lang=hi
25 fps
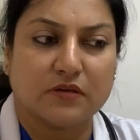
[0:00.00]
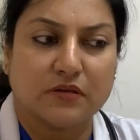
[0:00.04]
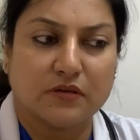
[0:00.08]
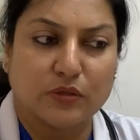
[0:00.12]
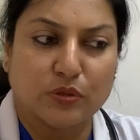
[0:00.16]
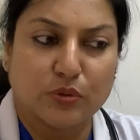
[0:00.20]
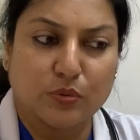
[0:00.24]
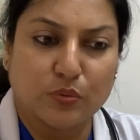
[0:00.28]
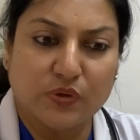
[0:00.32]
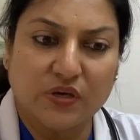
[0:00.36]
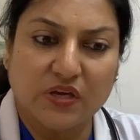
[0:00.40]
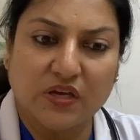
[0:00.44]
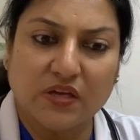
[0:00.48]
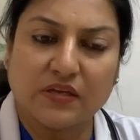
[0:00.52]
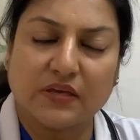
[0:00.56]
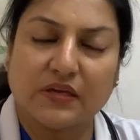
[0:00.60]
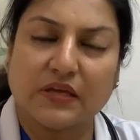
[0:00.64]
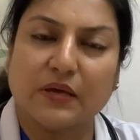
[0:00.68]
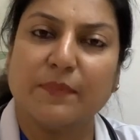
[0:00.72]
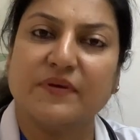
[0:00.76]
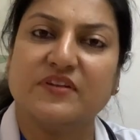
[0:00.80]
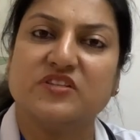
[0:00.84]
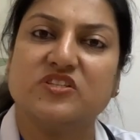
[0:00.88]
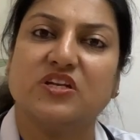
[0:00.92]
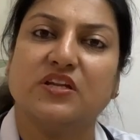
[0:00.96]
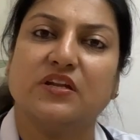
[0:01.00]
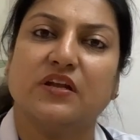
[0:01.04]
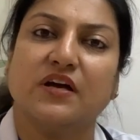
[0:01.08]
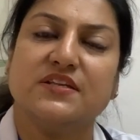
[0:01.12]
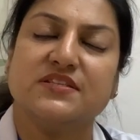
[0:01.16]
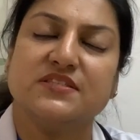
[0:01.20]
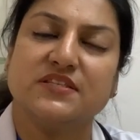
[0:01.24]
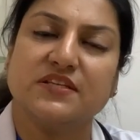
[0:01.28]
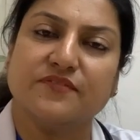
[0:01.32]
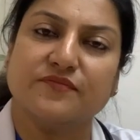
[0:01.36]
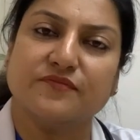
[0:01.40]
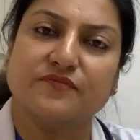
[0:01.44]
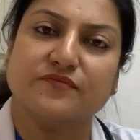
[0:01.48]
क्योंकि ये बच्चे ना
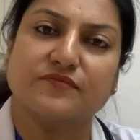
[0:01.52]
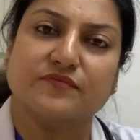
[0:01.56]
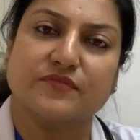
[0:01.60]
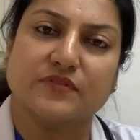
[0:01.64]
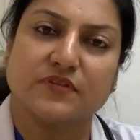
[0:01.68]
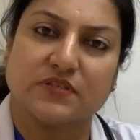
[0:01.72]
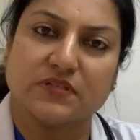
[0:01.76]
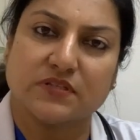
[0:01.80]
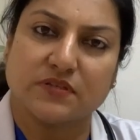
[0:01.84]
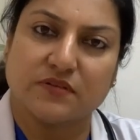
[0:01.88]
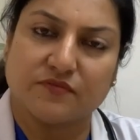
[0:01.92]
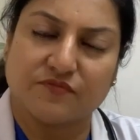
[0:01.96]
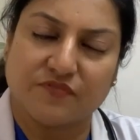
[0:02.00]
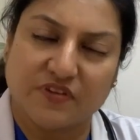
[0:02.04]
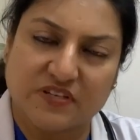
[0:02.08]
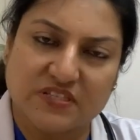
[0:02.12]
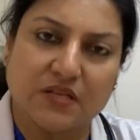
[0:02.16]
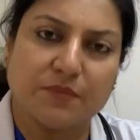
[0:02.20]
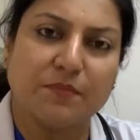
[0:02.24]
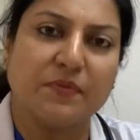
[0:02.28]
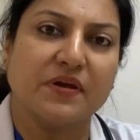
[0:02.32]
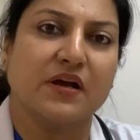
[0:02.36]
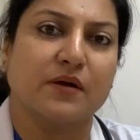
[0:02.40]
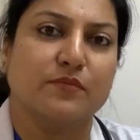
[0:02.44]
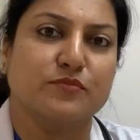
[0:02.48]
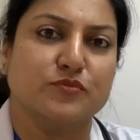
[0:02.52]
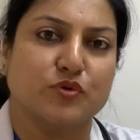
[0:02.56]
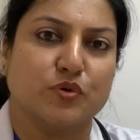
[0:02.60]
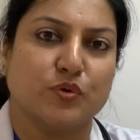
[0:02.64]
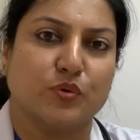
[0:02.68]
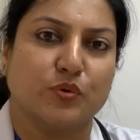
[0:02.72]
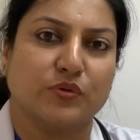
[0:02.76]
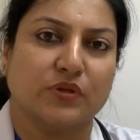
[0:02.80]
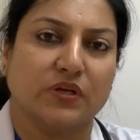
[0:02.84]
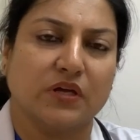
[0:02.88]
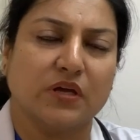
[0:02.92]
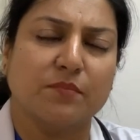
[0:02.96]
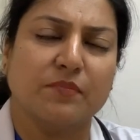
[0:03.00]
सिर्फ वज़न में कमज़ोर
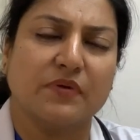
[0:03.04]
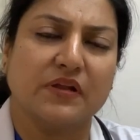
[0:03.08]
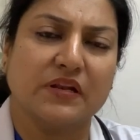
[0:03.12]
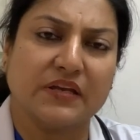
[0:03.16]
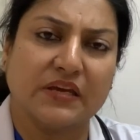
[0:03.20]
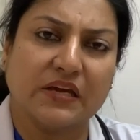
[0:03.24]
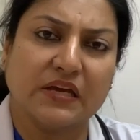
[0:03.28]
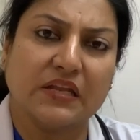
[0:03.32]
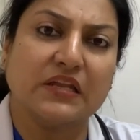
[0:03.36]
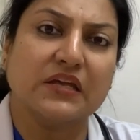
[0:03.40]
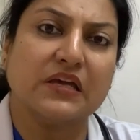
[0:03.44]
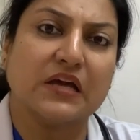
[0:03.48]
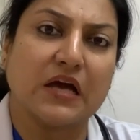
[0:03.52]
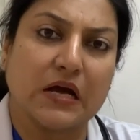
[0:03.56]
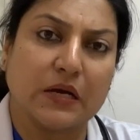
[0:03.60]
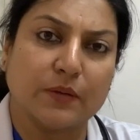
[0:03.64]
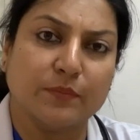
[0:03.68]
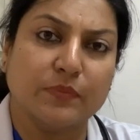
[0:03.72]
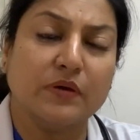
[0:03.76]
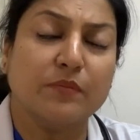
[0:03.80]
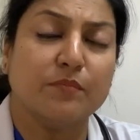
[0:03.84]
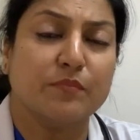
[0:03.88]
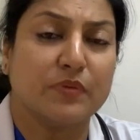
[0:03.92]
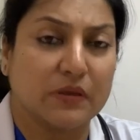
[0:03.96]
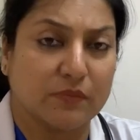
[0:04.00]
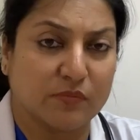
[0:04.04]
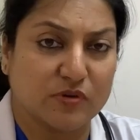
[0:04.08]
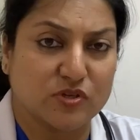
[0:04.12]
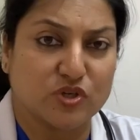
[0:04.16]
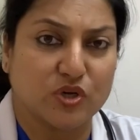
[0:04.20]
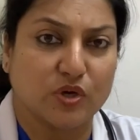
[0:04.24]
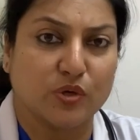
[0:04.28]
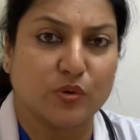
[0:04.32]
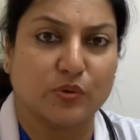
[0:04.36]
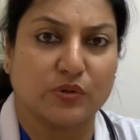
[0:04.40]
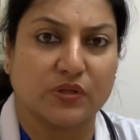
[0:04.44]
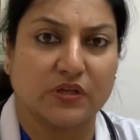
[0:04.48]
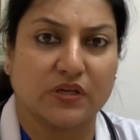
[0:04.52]
होते हैं बल्कि इनके अंग भी प्रीमेच्योर
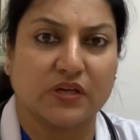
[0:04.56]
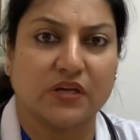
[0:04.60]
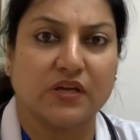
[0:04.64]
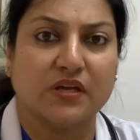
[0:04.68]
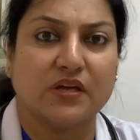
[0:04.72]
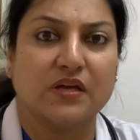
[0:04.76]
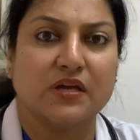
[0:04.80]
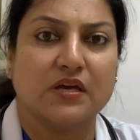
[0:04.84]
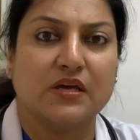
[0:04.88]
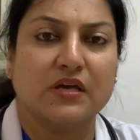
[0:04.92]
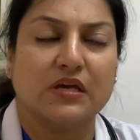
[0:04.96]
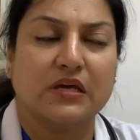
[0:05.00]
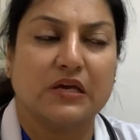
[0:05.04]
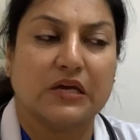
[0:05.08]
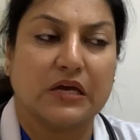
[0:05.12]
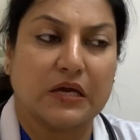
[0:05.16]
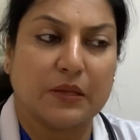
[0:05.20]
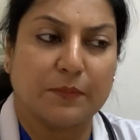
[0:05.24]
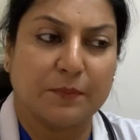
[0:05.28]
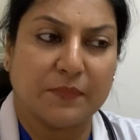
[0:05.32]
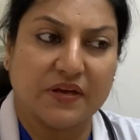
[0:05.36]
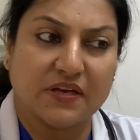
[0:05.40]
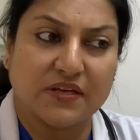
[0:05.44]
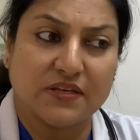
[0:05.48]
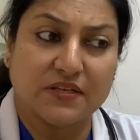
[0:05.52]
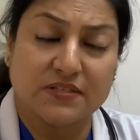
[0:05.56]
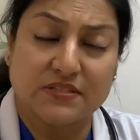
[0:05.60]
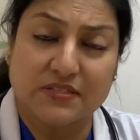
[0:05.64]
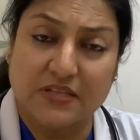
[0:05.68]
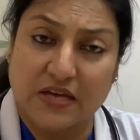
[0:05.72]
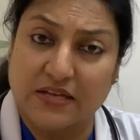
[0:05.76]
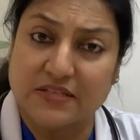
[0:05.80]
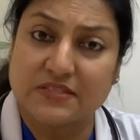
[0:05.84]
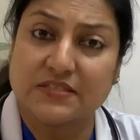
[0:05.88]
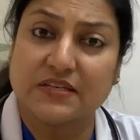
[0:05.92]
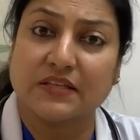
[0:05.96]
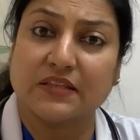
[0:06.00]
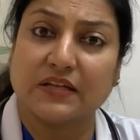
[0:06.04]
होते हैं इनमें
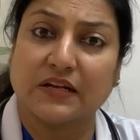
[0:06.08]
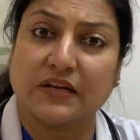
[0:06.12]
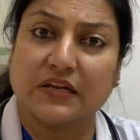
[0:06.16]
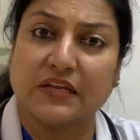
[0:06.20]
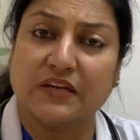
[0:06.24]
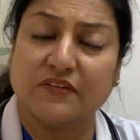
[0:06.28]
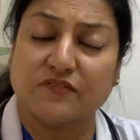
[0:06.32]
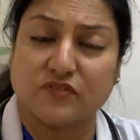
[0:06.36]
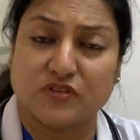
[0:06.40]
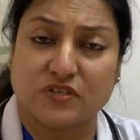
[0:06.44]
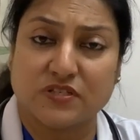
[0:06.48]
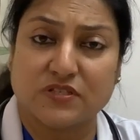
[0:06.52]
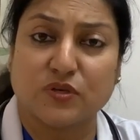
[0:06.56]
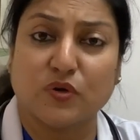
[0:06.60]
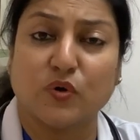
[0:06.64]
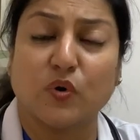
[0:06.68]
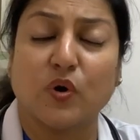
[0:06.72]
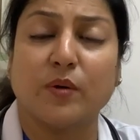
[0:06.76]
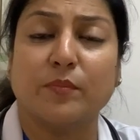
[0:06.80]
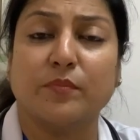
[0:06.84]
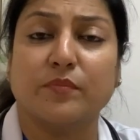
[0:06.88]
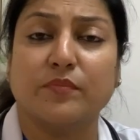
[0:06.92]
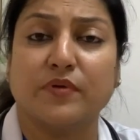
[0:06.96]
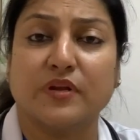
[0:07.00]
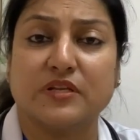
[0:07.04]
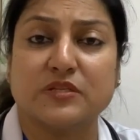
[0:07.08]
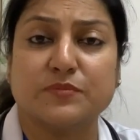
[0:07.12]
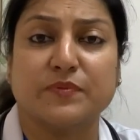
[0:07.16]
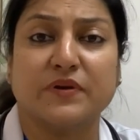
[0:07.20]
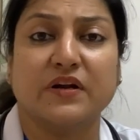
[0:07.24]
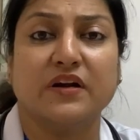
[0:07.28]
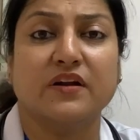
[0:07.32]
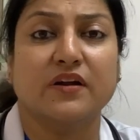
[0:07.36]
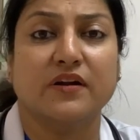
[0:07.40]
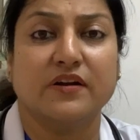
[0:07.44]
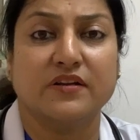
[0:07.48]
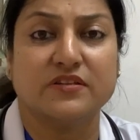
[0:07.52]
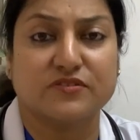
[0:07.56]
सांस की तकलीफ जिसको हम
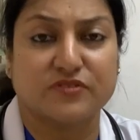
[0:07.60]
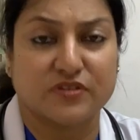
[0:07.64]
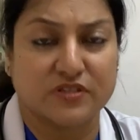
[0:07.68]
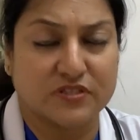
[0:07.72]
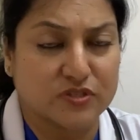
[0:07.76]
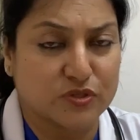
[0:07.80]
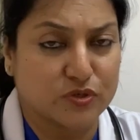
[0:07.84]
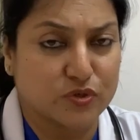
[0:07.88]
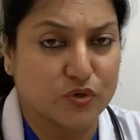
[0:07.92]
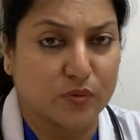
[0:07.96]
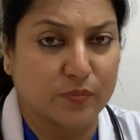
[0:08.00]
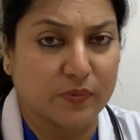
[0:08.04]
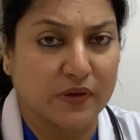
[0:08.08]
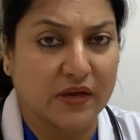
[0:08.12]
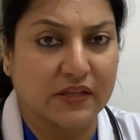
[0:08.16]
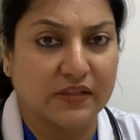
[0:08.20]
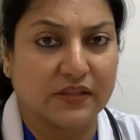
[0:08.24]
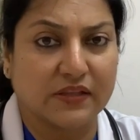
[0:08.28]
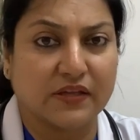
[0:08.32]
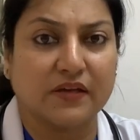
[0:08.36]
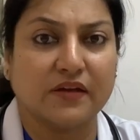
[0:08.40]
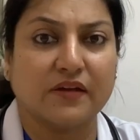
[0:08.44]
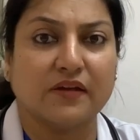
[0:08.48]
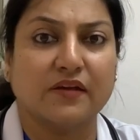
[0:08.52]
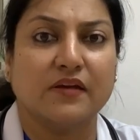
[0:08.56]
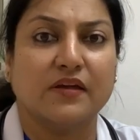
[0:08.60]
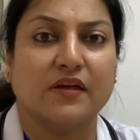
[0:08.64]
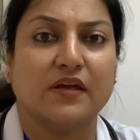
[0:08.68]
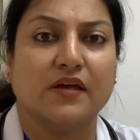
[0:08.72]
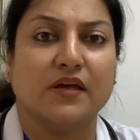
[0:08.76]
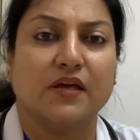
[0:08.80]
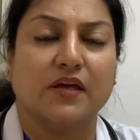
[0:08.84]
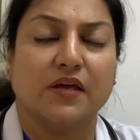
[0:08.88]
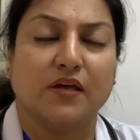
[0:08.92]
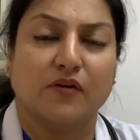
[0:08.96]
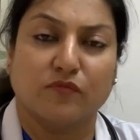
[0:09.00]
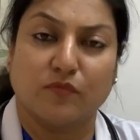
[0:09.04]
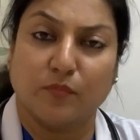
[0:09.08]
रेस्पिरेटरी डिस्ट्रेस सिंड्रोम कहते
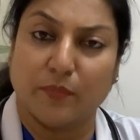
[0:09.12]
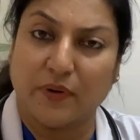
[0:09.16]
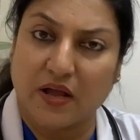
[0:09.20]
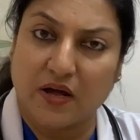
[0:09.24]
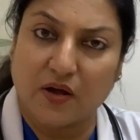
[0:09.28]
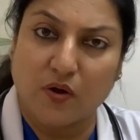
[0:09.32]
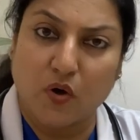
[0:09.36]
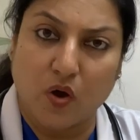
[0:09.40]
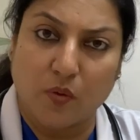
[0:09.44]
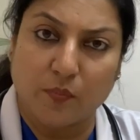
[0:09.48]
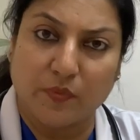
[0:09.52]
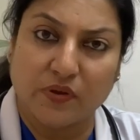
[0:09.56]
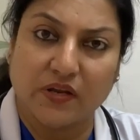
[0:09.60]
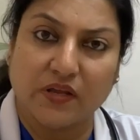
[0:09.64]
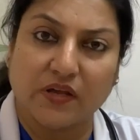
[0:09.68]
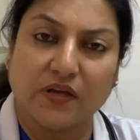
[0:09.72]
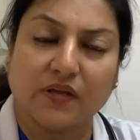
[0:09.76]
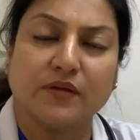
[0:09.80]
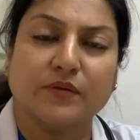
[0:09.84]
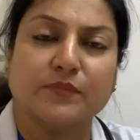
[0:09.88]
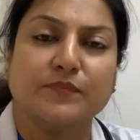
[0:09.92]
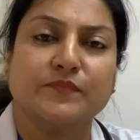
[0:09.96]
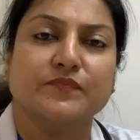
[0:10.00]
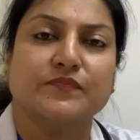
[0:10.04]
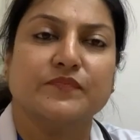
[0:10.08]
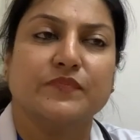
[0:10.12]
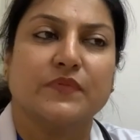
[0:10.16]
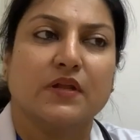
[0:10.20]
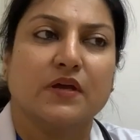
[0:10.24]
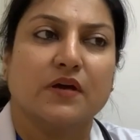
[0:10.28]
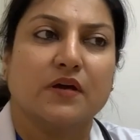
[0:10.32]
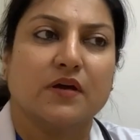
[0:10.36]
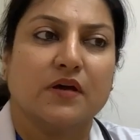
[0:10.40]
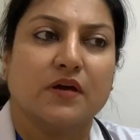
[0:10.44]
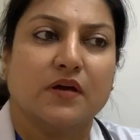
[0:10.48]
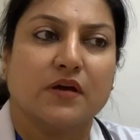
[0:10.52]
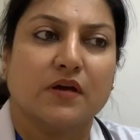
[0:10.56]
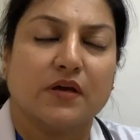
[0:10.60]
हैं बड़ा कॉमन है
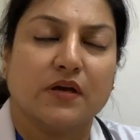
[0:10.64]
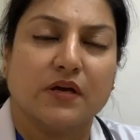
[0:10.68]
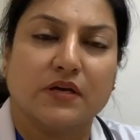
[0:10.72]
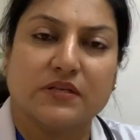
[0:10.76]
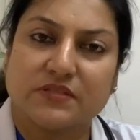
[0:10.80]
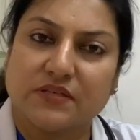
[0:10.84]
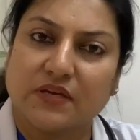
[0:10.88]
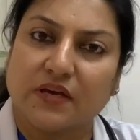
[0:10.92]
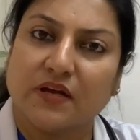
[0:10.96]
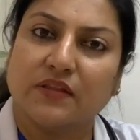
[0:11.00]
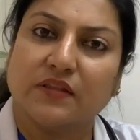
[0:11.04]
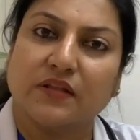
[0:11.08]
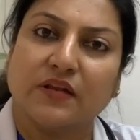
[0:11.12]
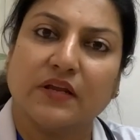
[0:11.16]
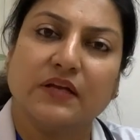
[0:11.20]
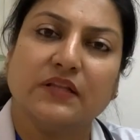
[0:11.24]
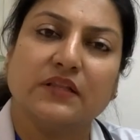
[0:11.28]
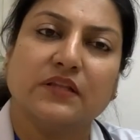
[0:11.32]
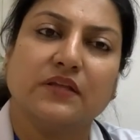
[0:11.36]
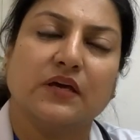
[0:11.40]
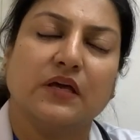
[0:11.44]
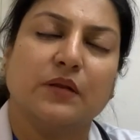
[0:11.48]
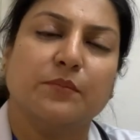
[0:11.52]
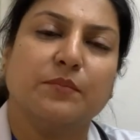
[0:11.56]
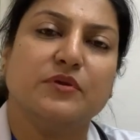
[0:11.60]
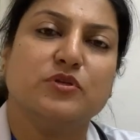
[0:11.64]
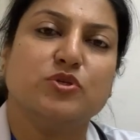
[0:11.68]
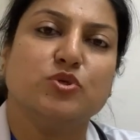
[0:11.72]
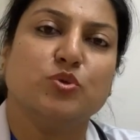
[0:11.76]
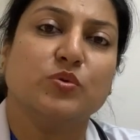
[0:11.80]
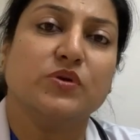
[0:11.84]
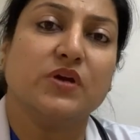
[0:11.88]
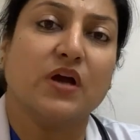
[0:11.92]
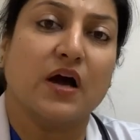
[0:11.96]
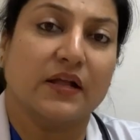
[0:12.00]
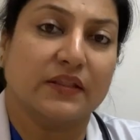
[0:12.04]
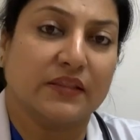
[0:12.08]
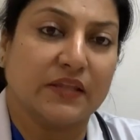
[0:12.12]
इसके अतिरिक्त इन बच्चों
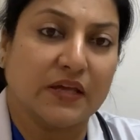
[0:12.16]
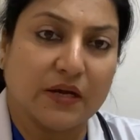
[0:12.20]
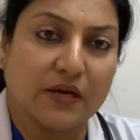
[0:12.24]
की आंतें